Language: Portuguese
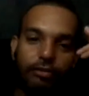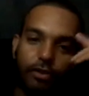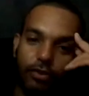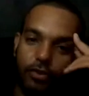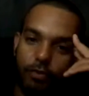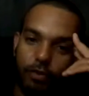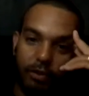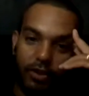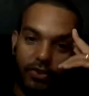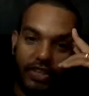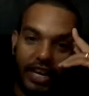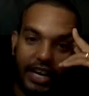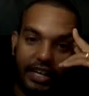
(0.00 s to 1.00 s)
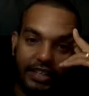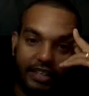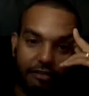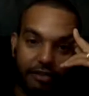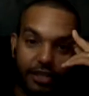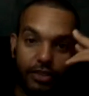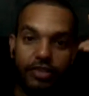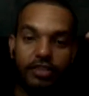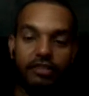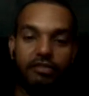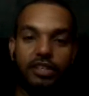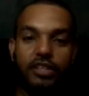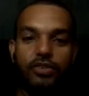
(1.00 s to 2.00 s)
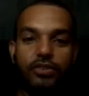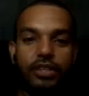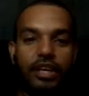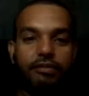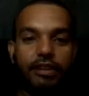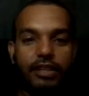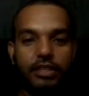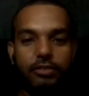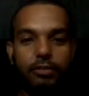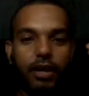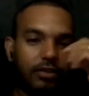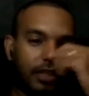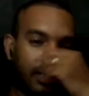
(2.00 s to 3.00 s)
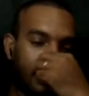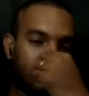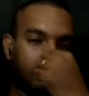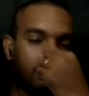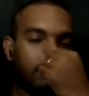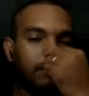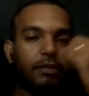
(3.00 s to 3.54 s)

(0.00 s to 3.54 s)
ele foi um dos primeiros caras a ter feito esse vídeo, né, falando mal dele,